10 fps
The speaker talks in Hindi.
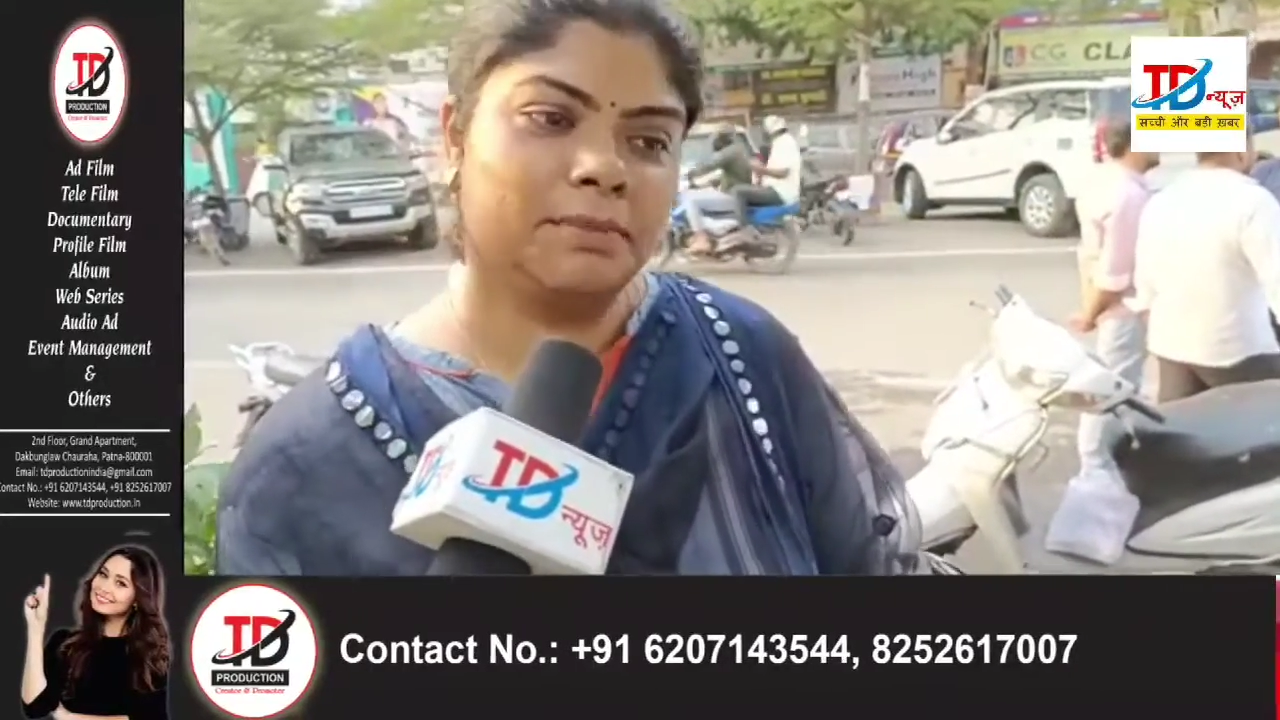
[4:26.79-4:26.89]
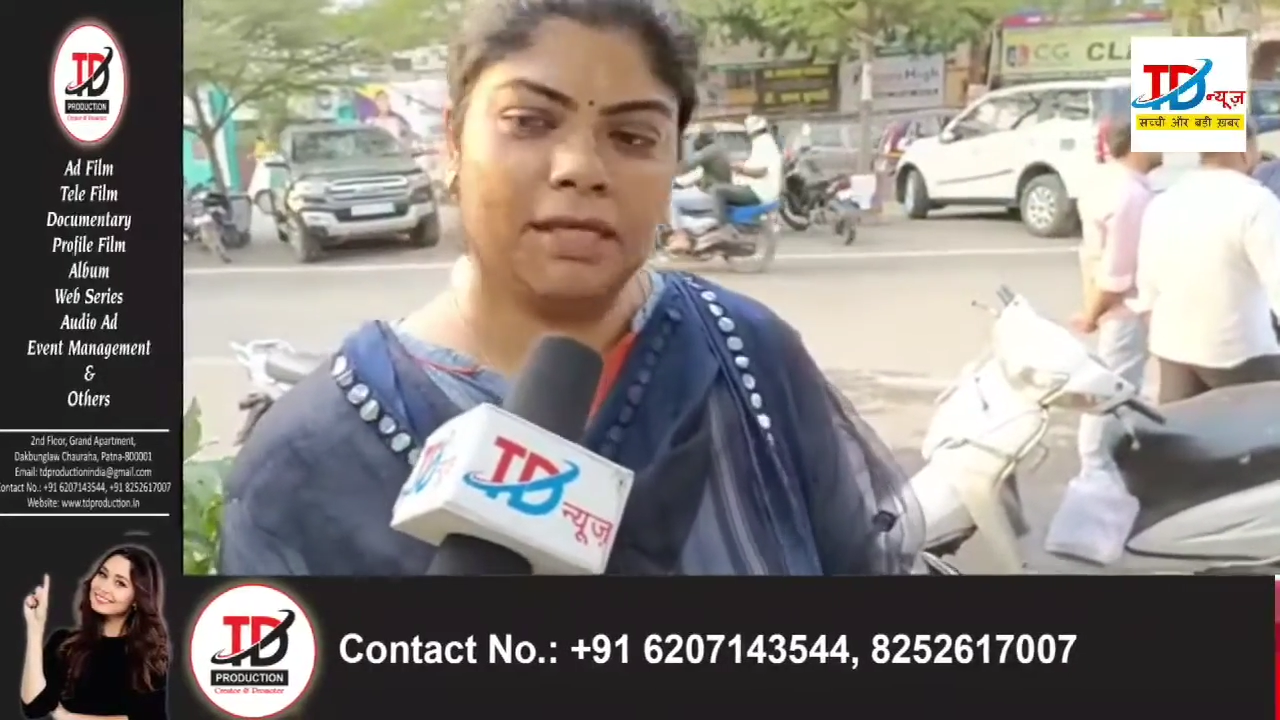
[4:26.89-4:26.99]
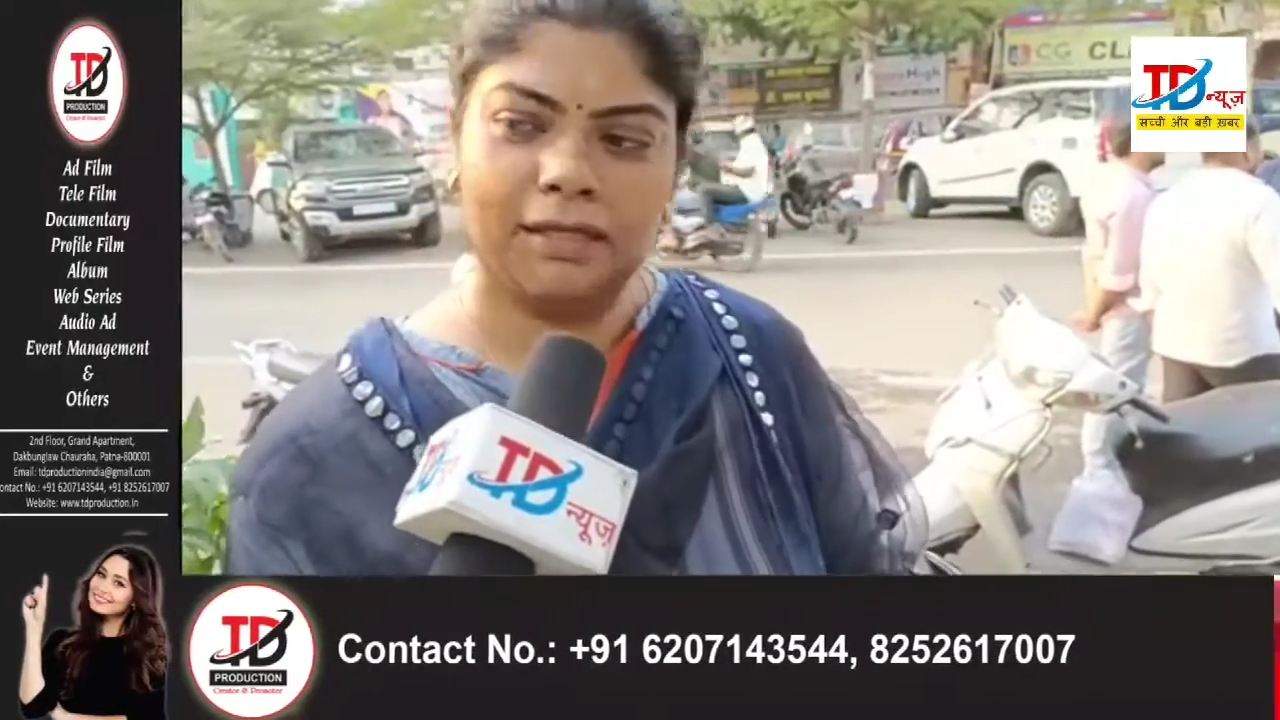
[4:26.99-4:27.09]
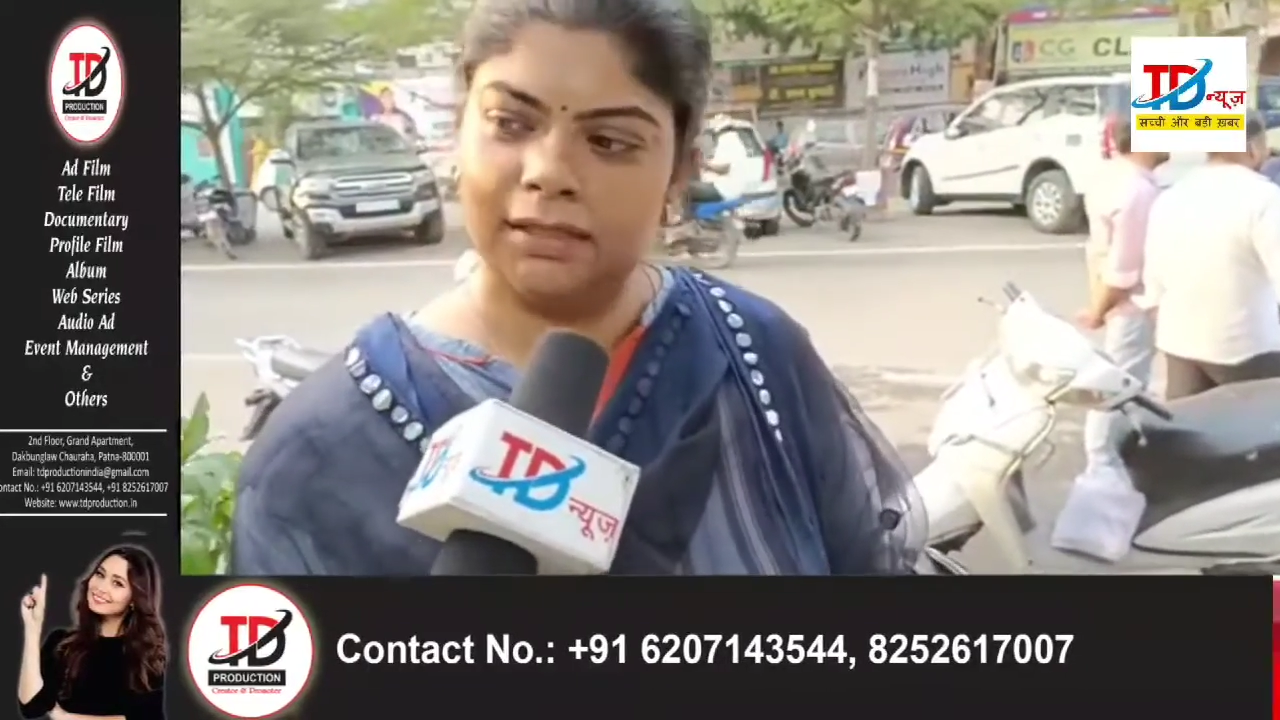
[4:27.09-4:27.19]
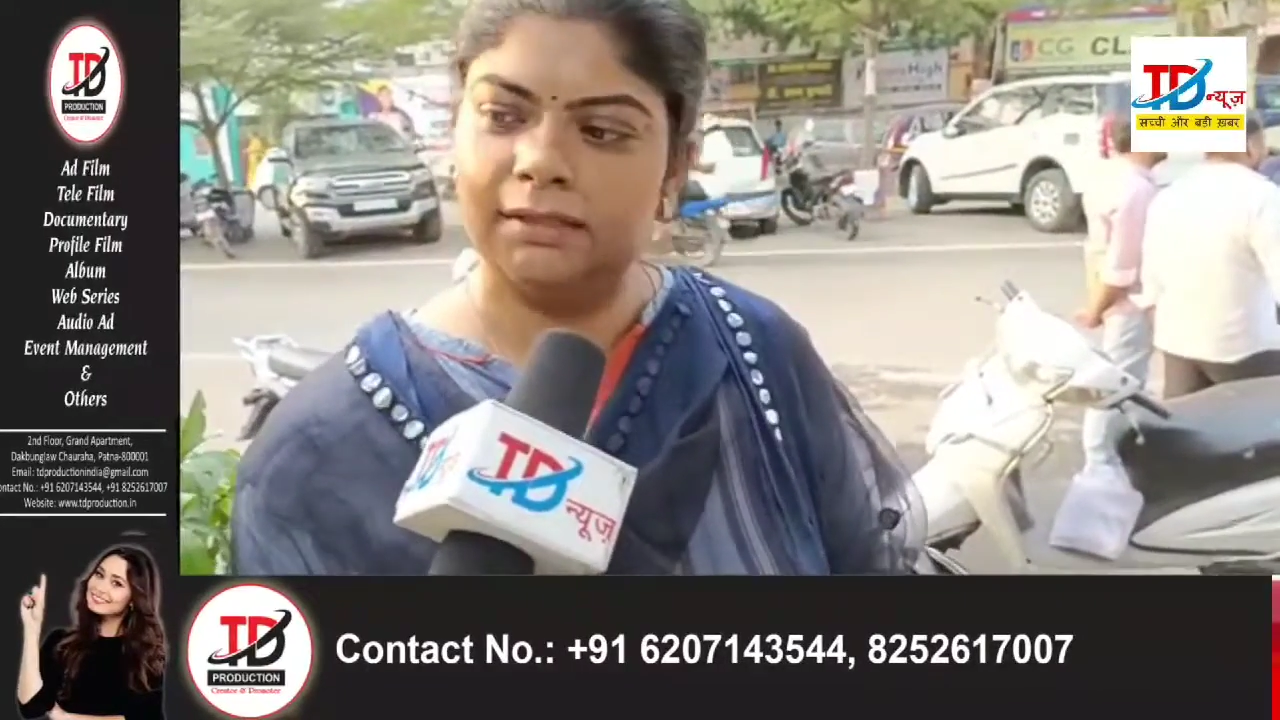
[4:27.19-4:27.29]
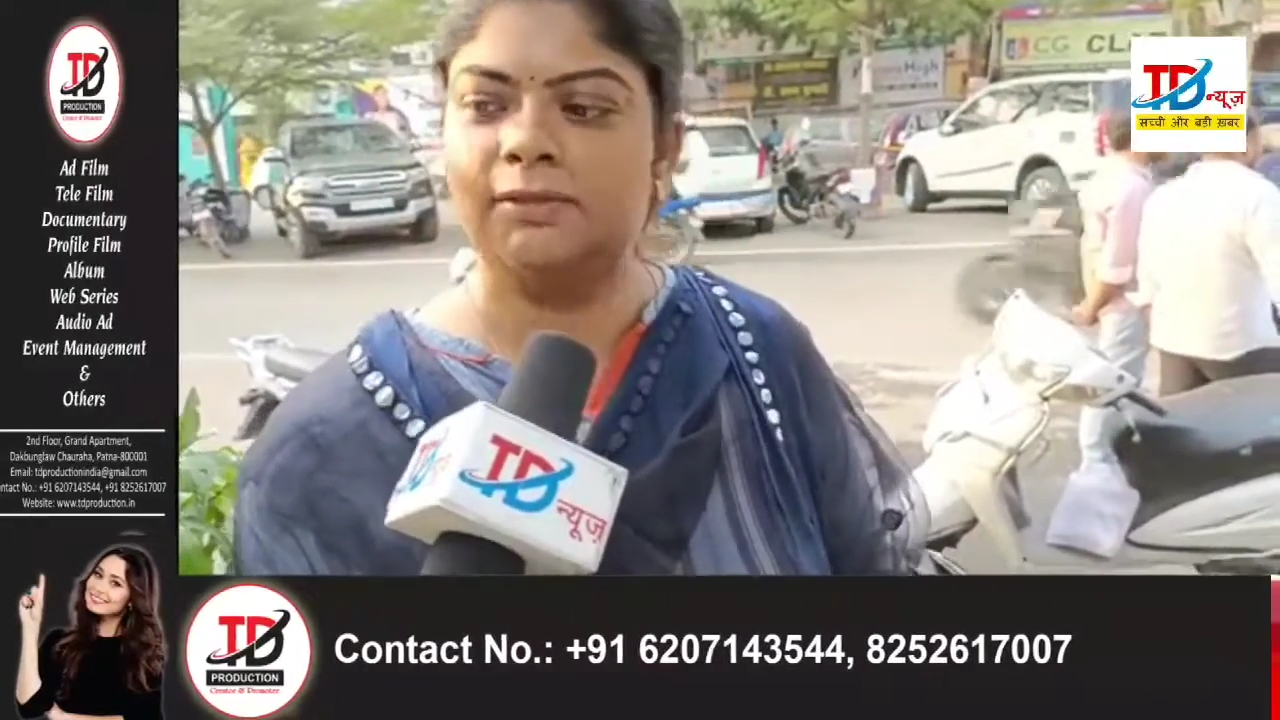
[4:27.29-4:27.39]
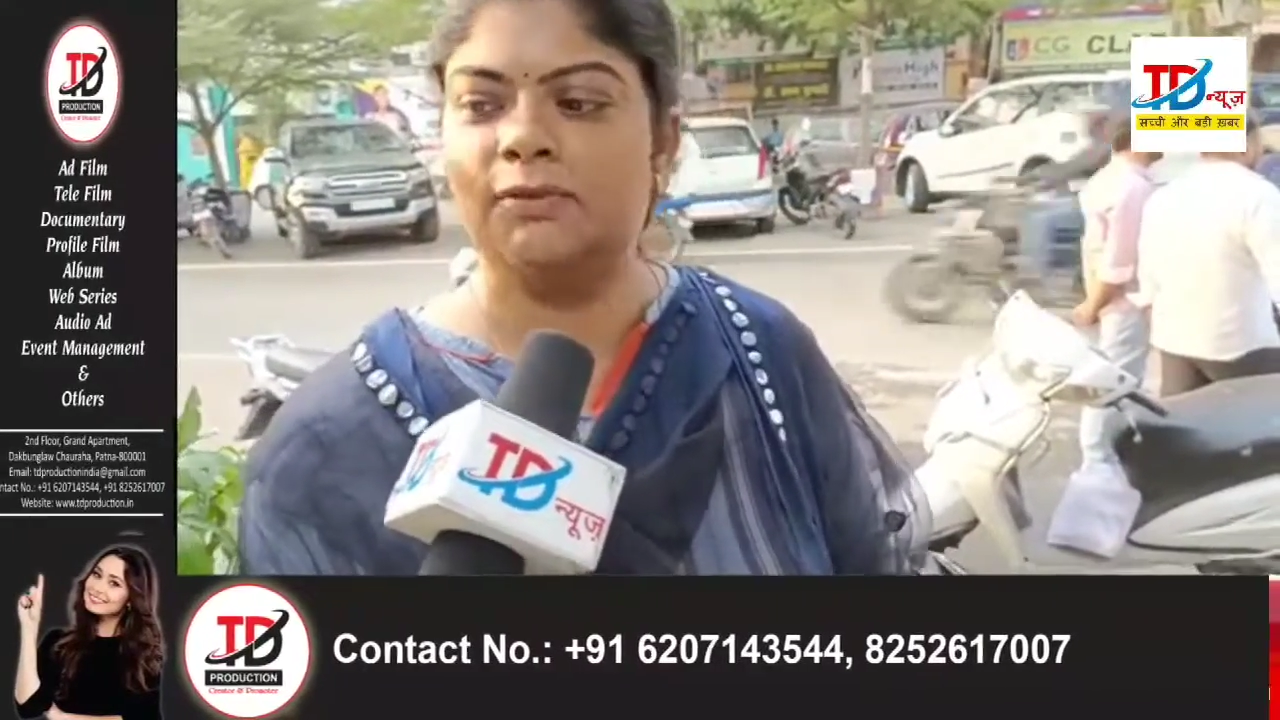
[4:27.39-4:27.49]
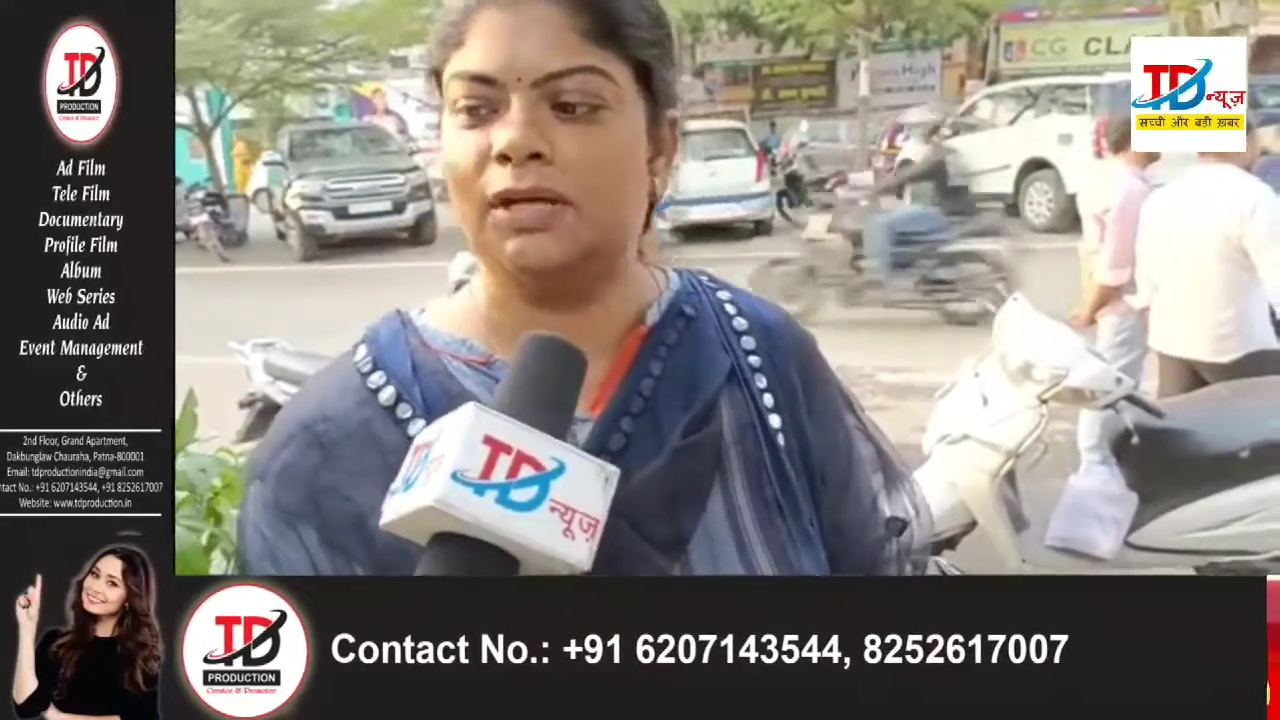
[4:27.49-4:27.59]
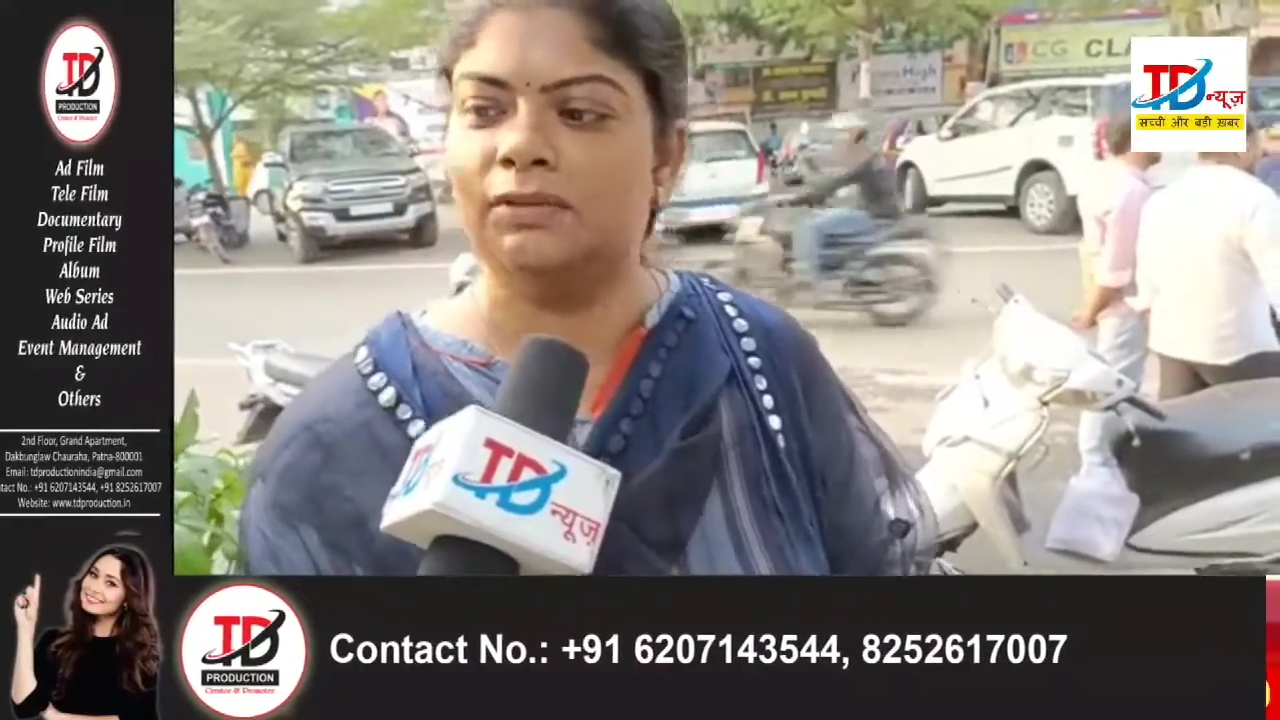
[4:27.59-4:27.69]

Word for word: देख लिए थे तो